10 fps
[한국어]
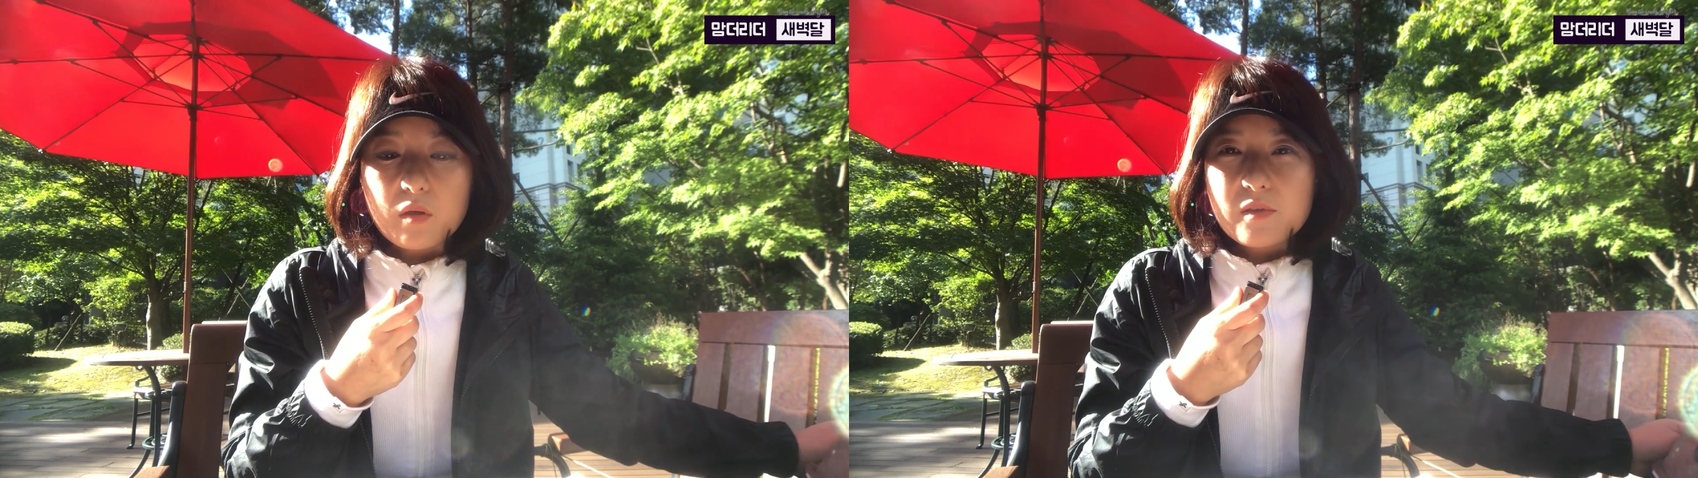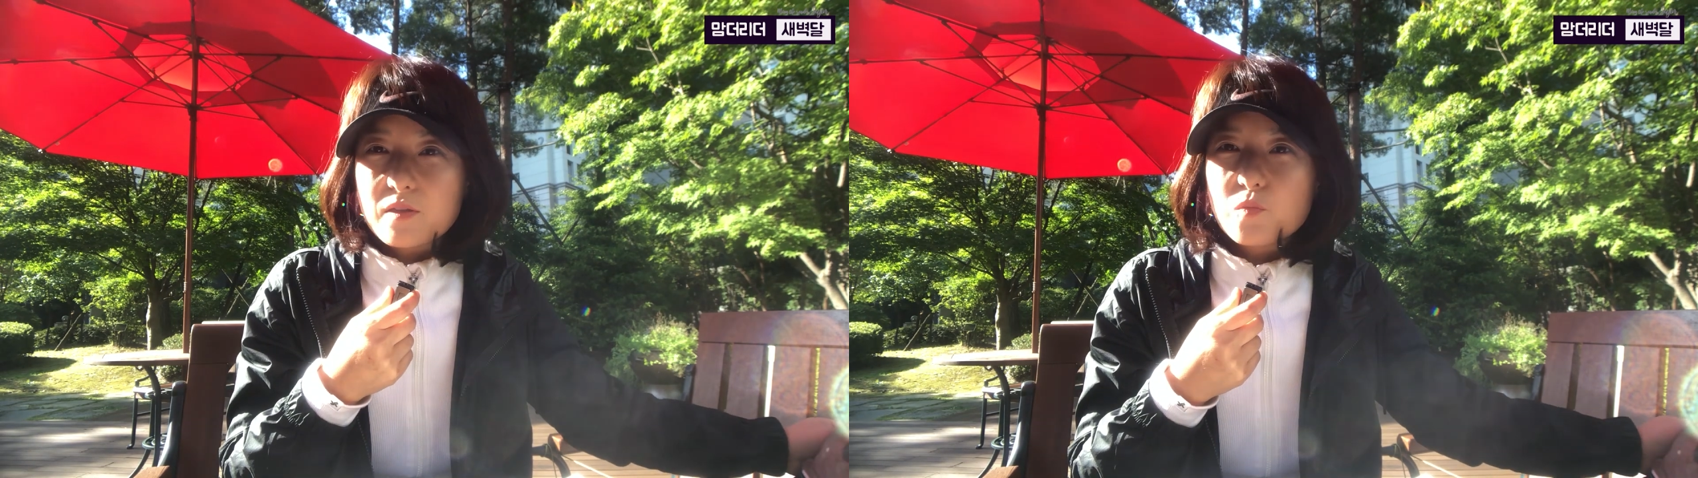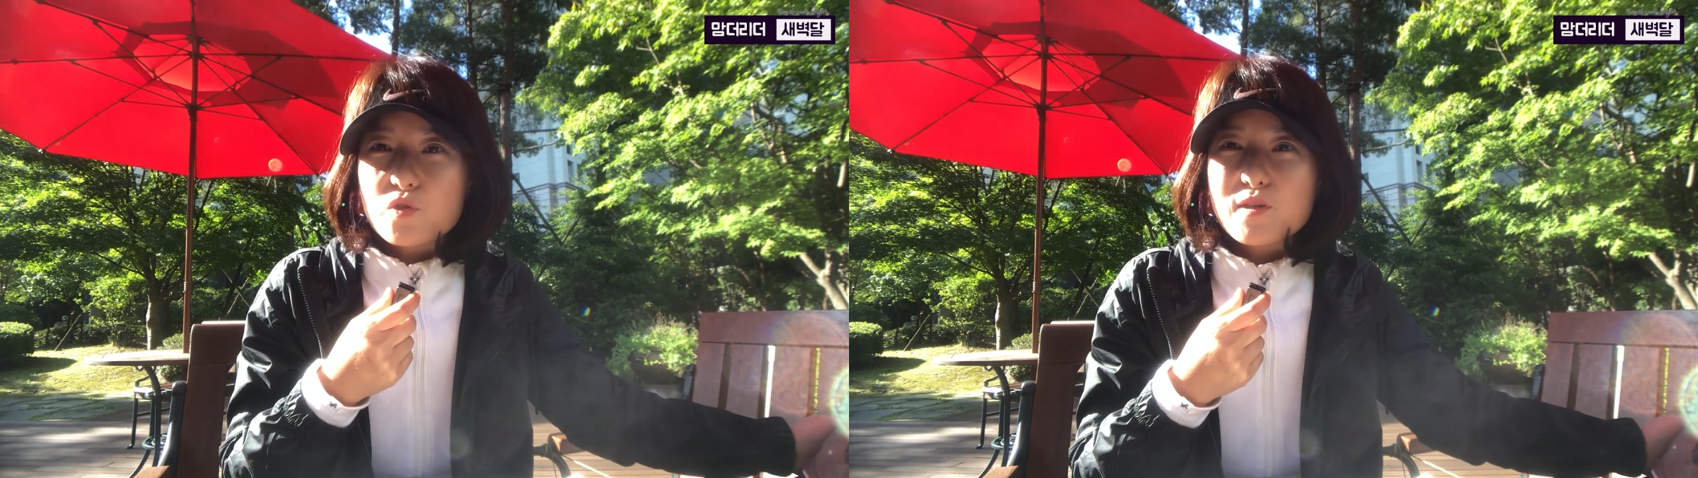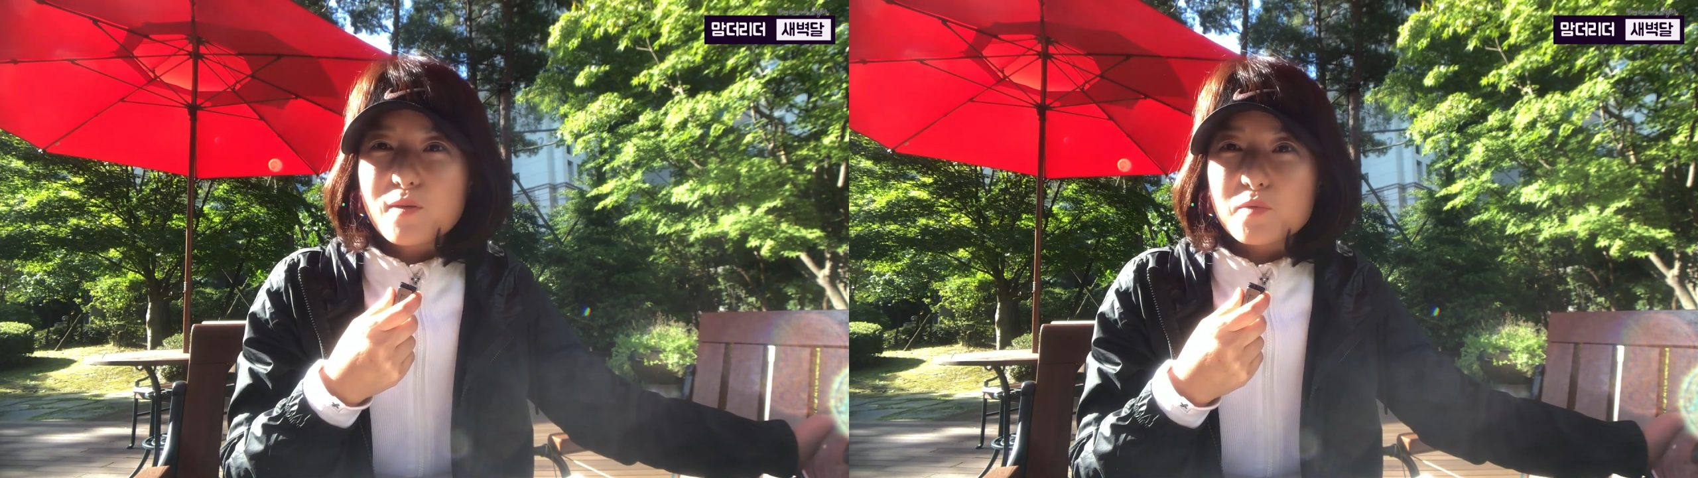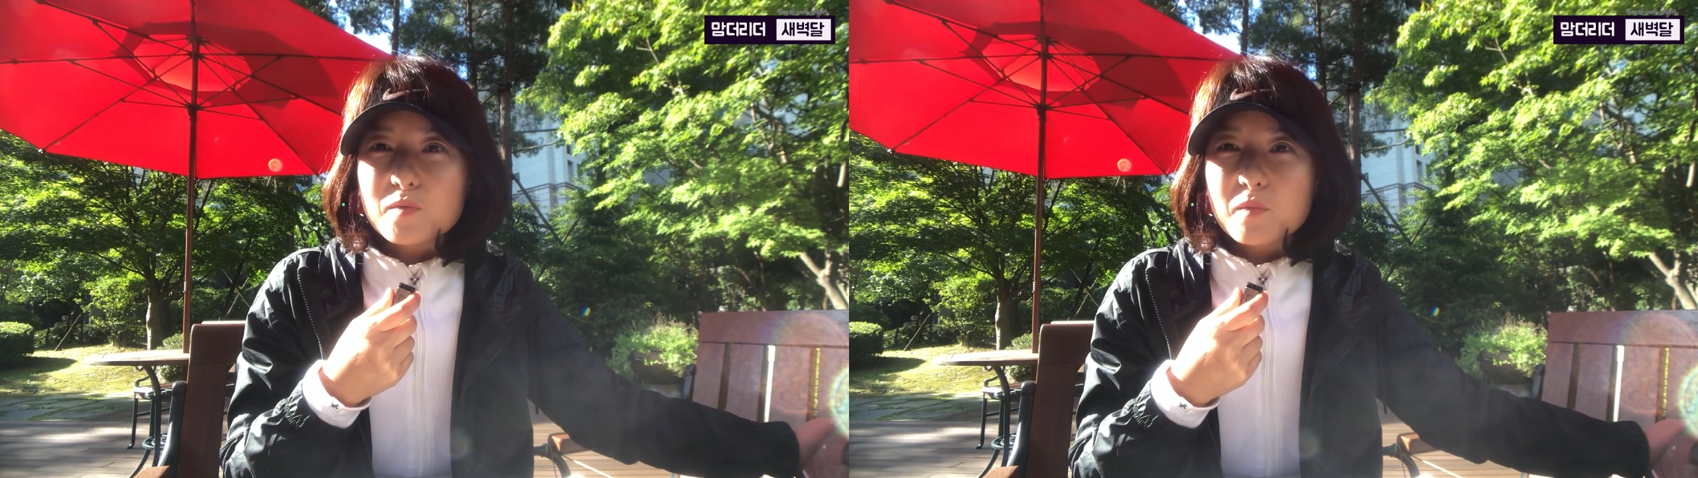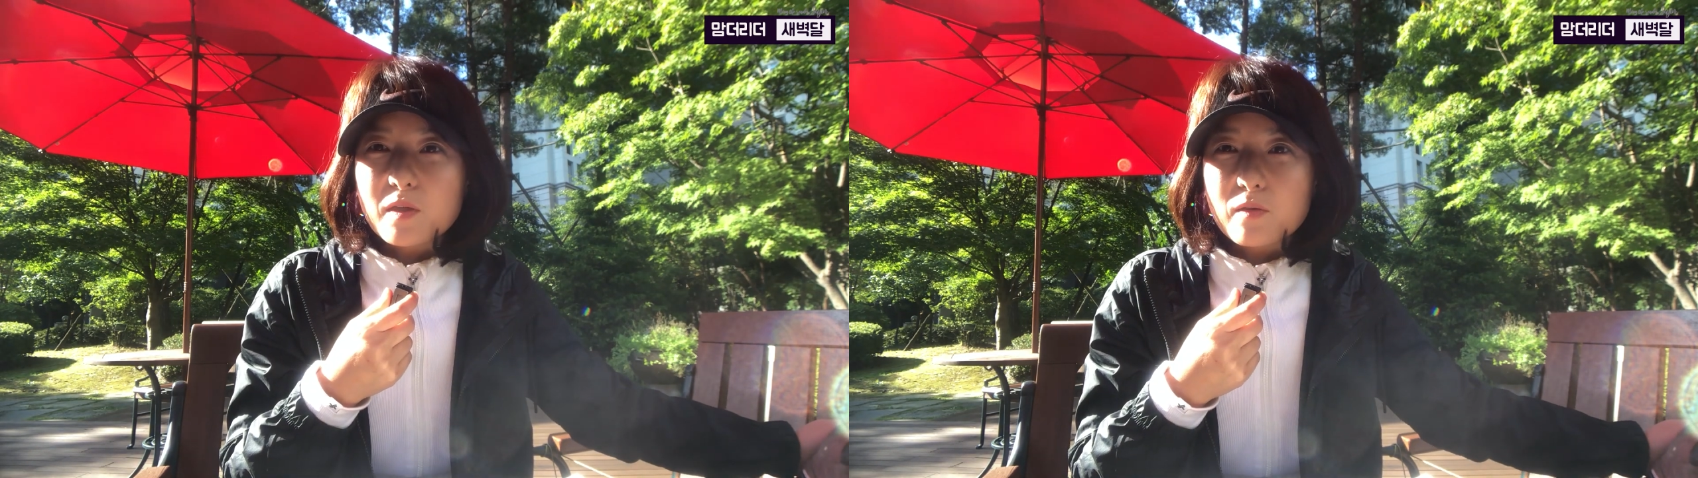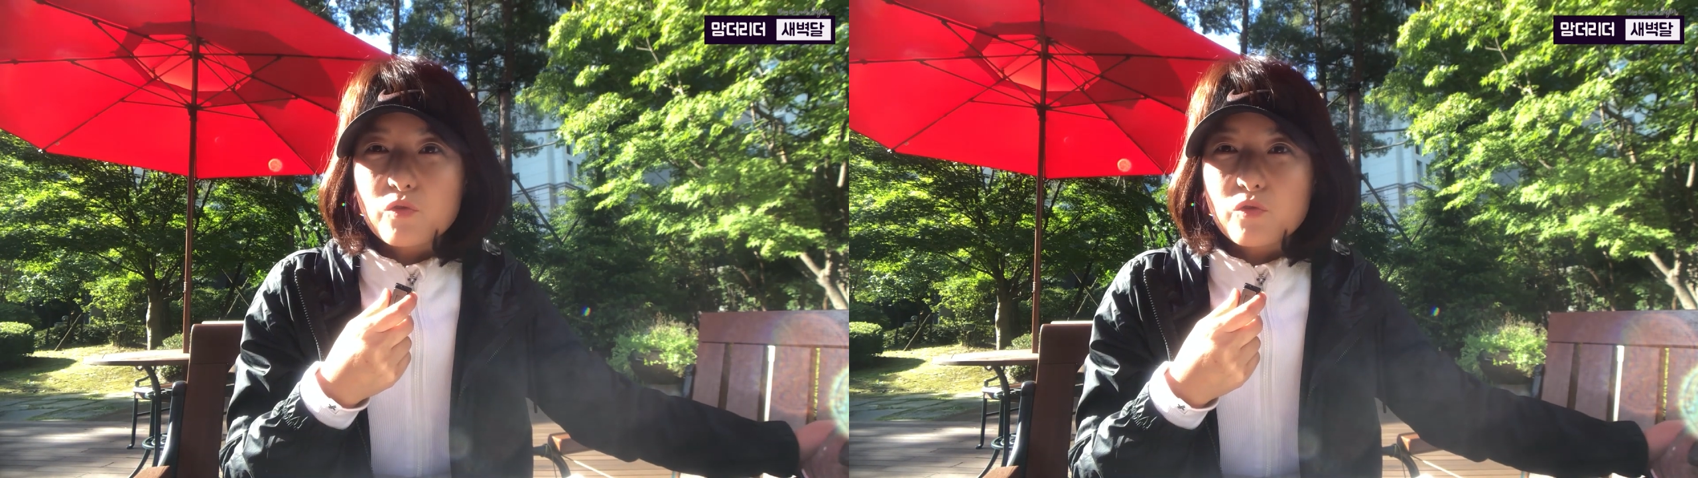큰 문제가 없습니다.